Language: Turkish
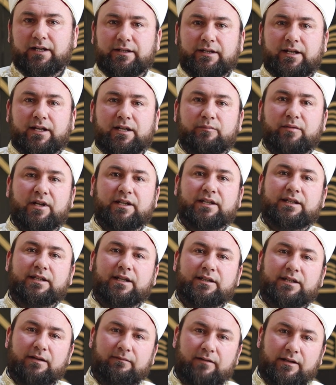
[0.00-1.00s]
yani
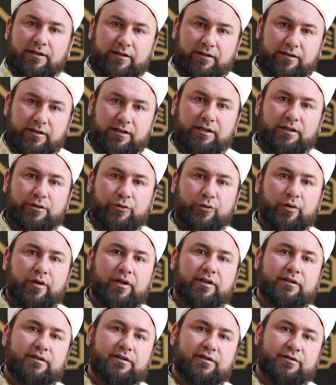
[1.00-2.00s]
Medine devletinin
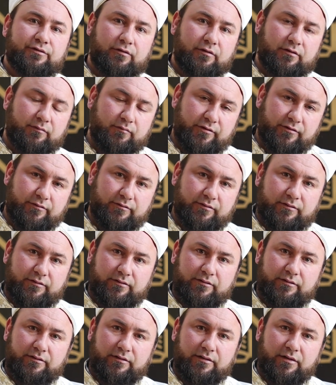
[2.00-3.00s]
yöneticisi
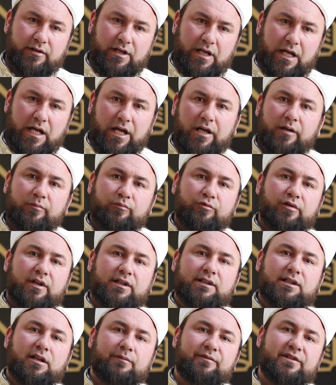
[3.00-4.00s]
olmuştur.
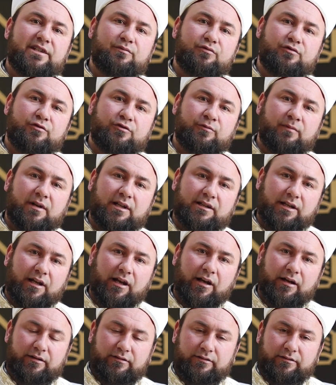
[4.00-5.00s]
Burada da biz
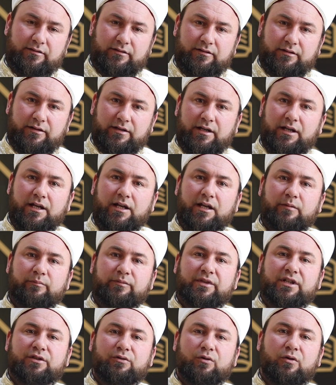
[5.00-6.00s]
Müslümanlara
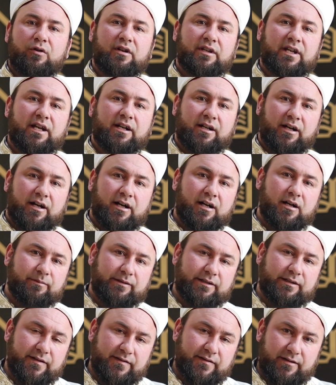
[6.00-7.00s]
bir örnek
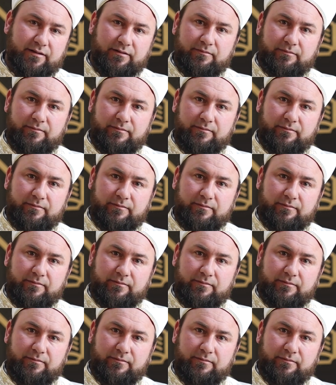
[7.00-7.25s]
abidesi.